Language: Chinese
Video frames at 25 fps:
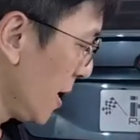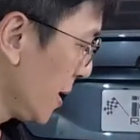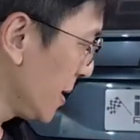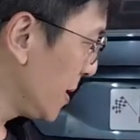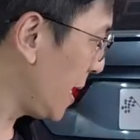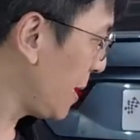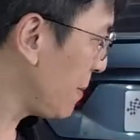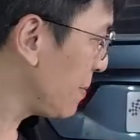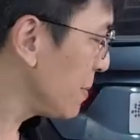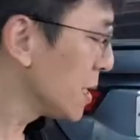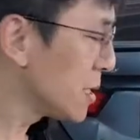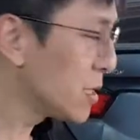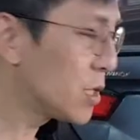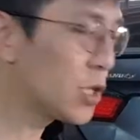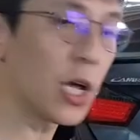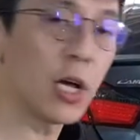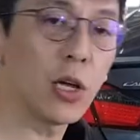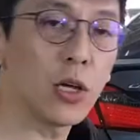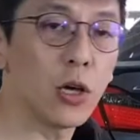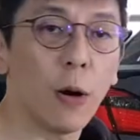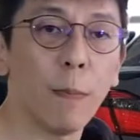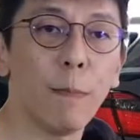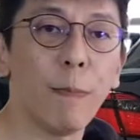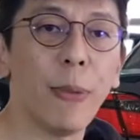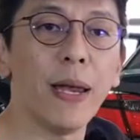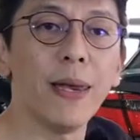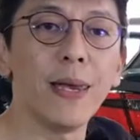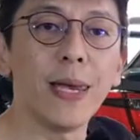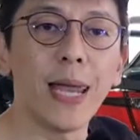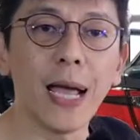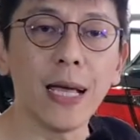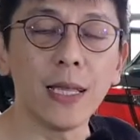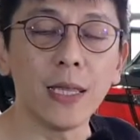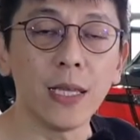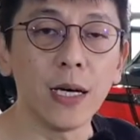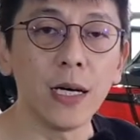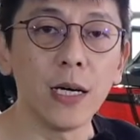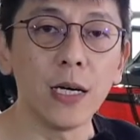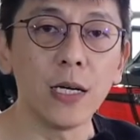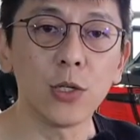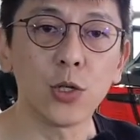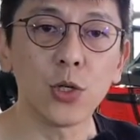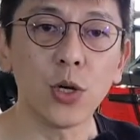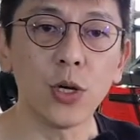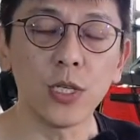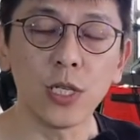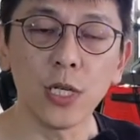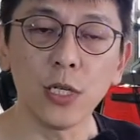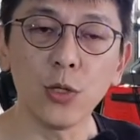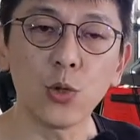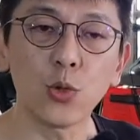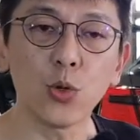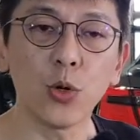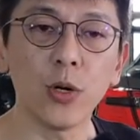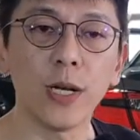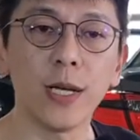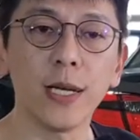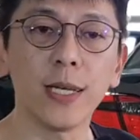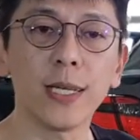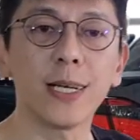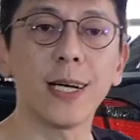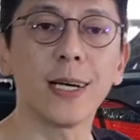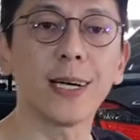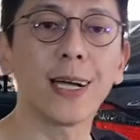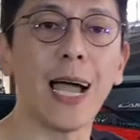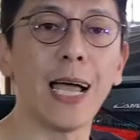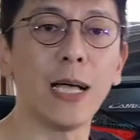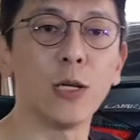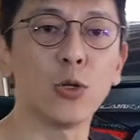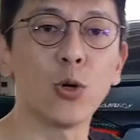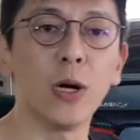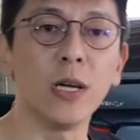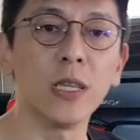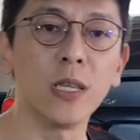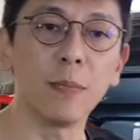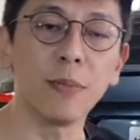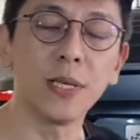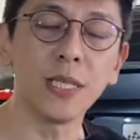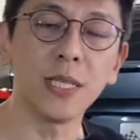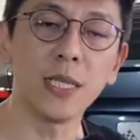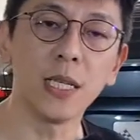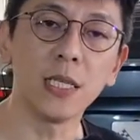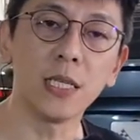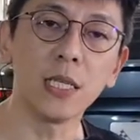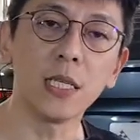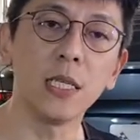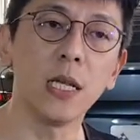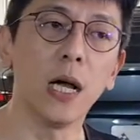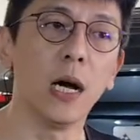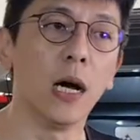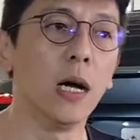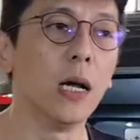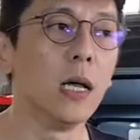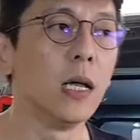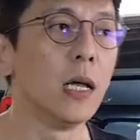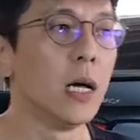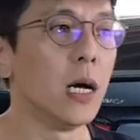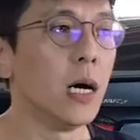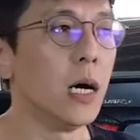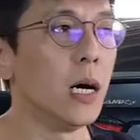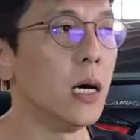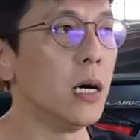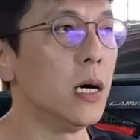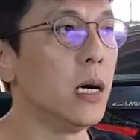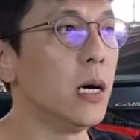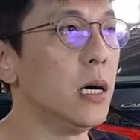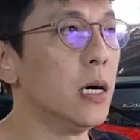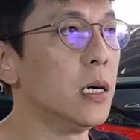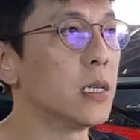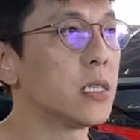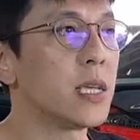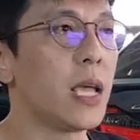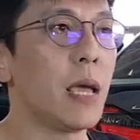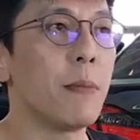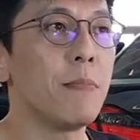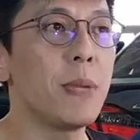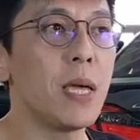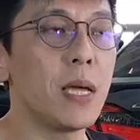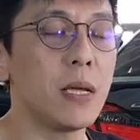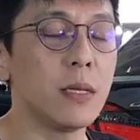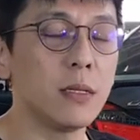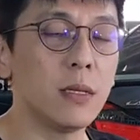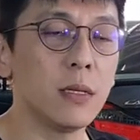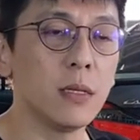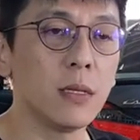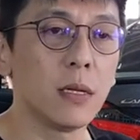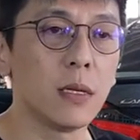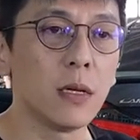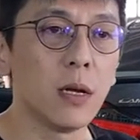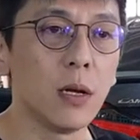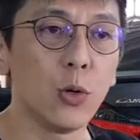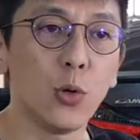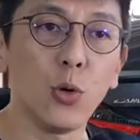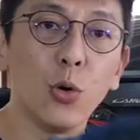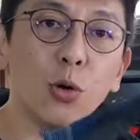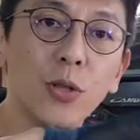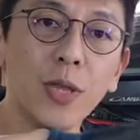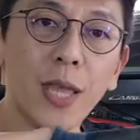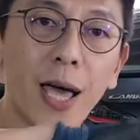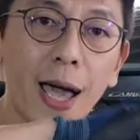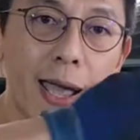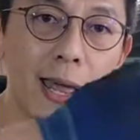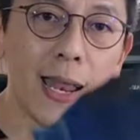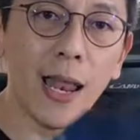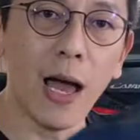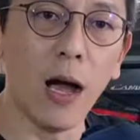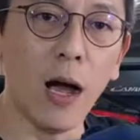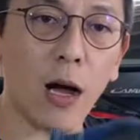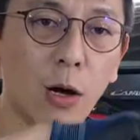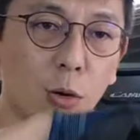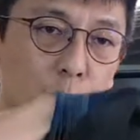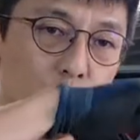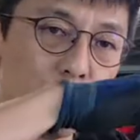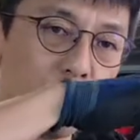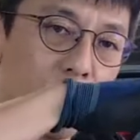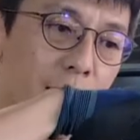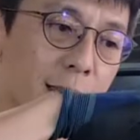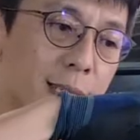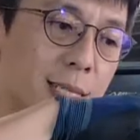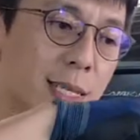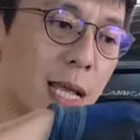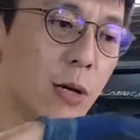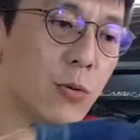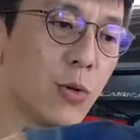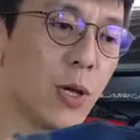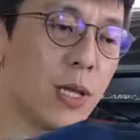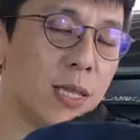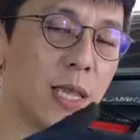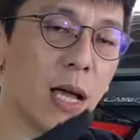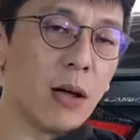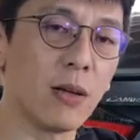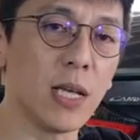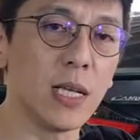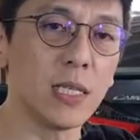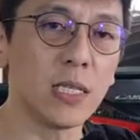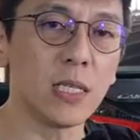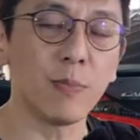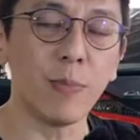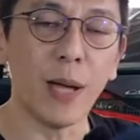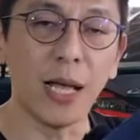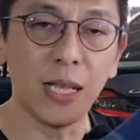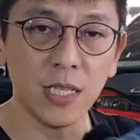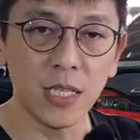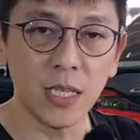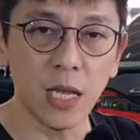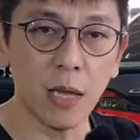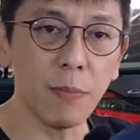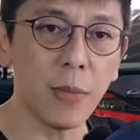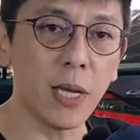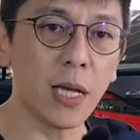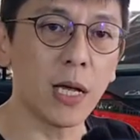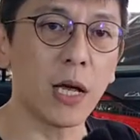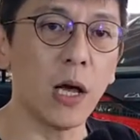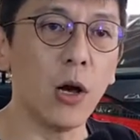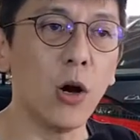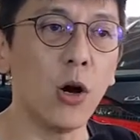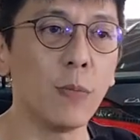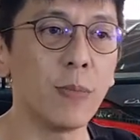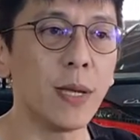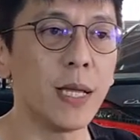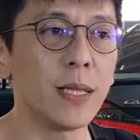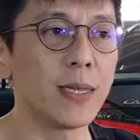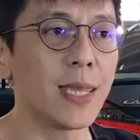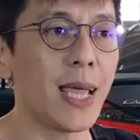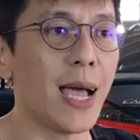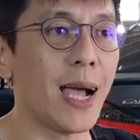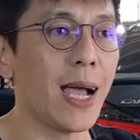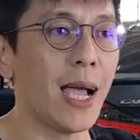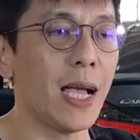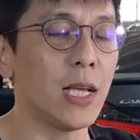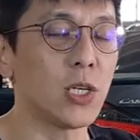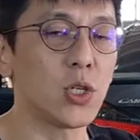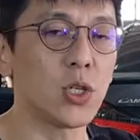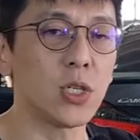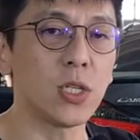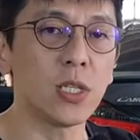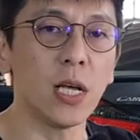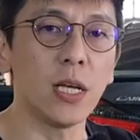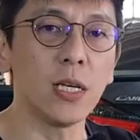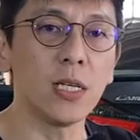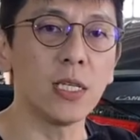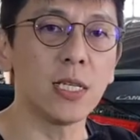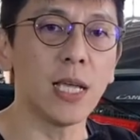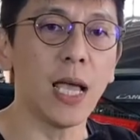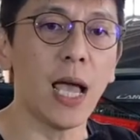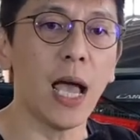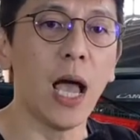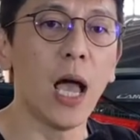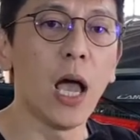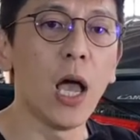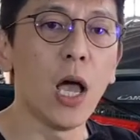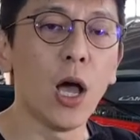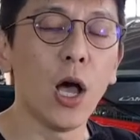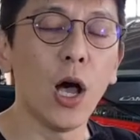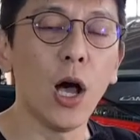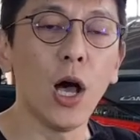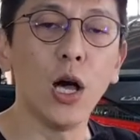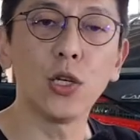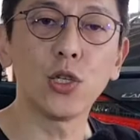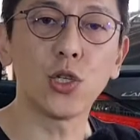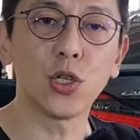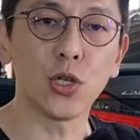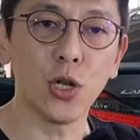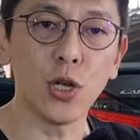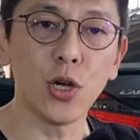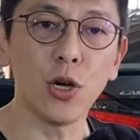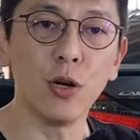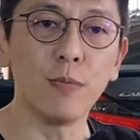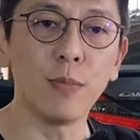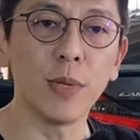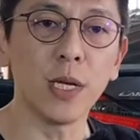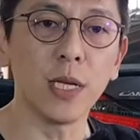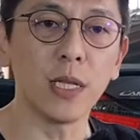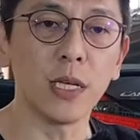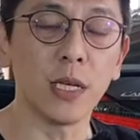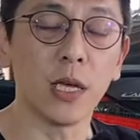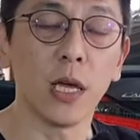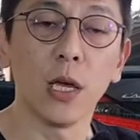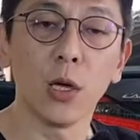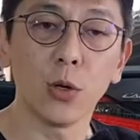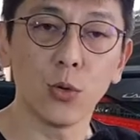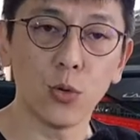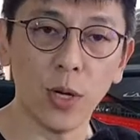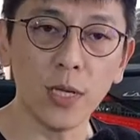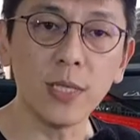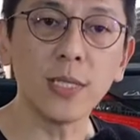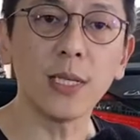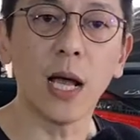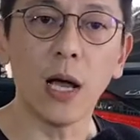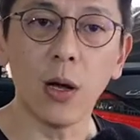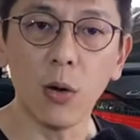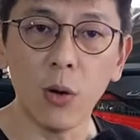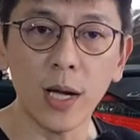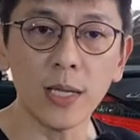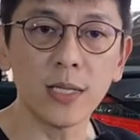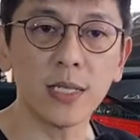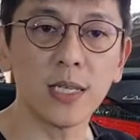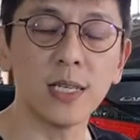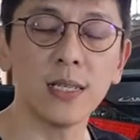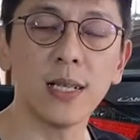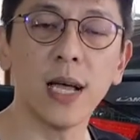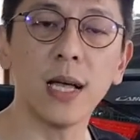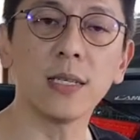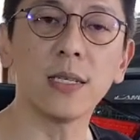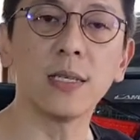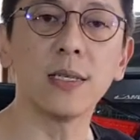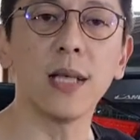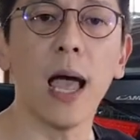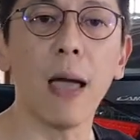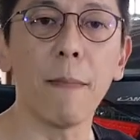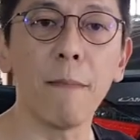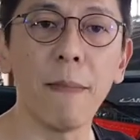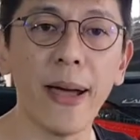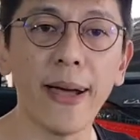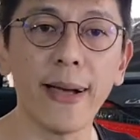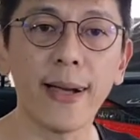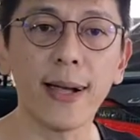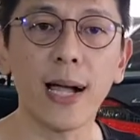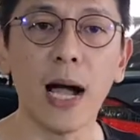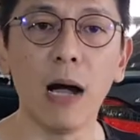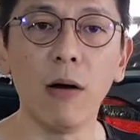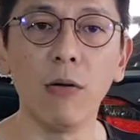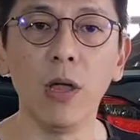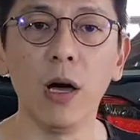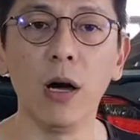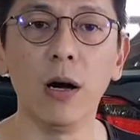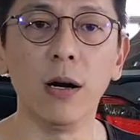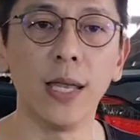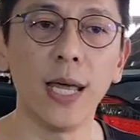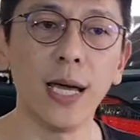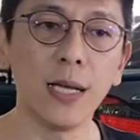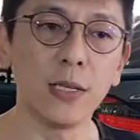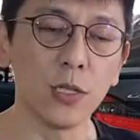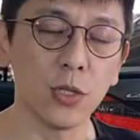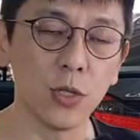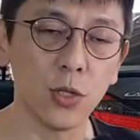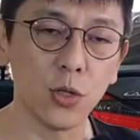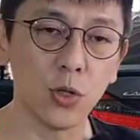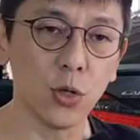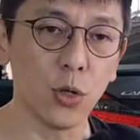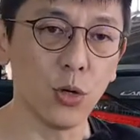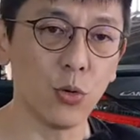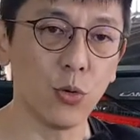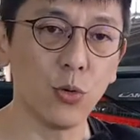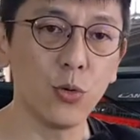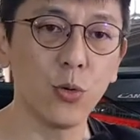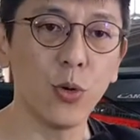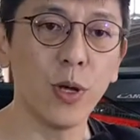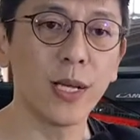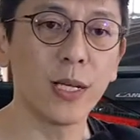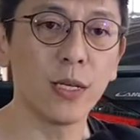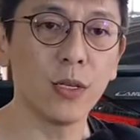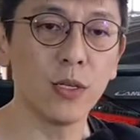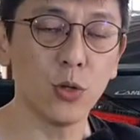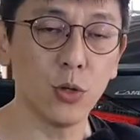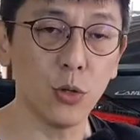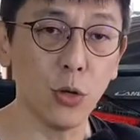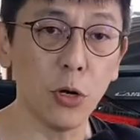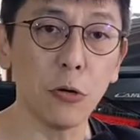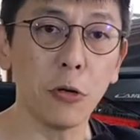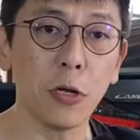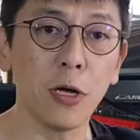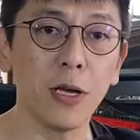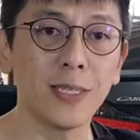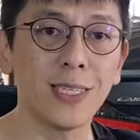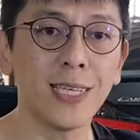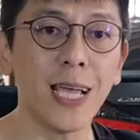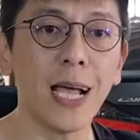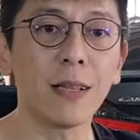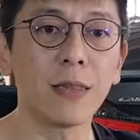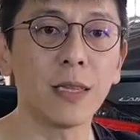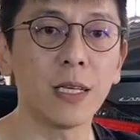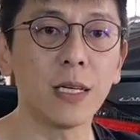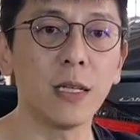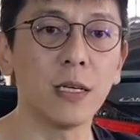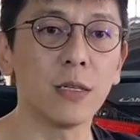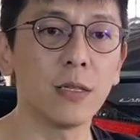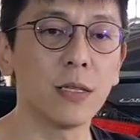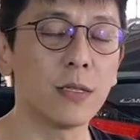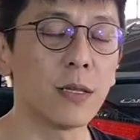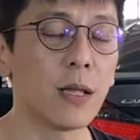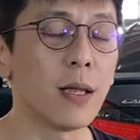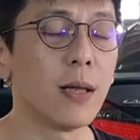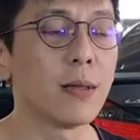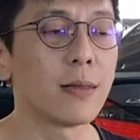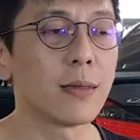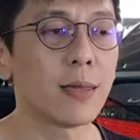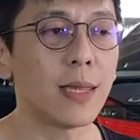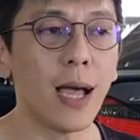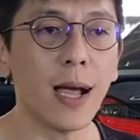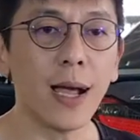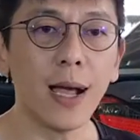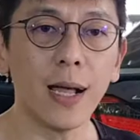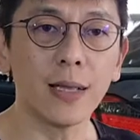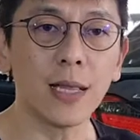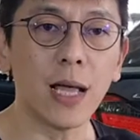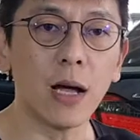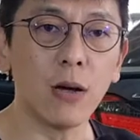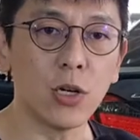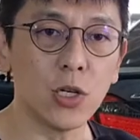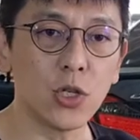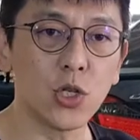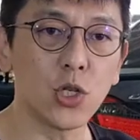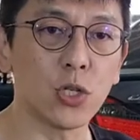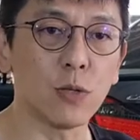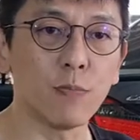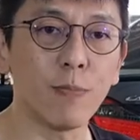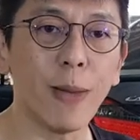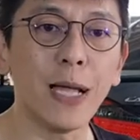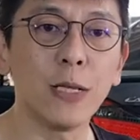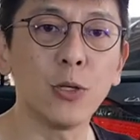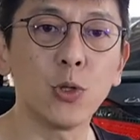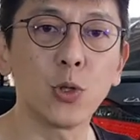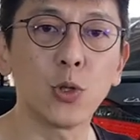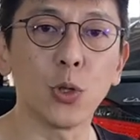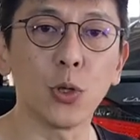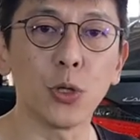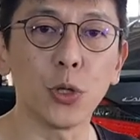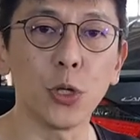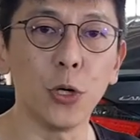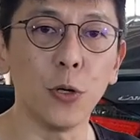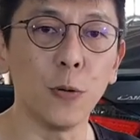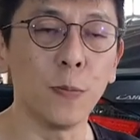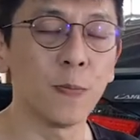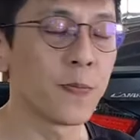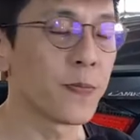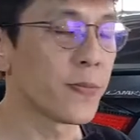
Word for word: 那车友本来的就已经做了一个改装的避震器哈，呃，前面轮胎了哈，轮胎上缘到叶子板前面跟后面大概是剩下二十六厘米，原厂的话期待其实还蛮高的哈，那有略略略降低的，大概到一指半左右。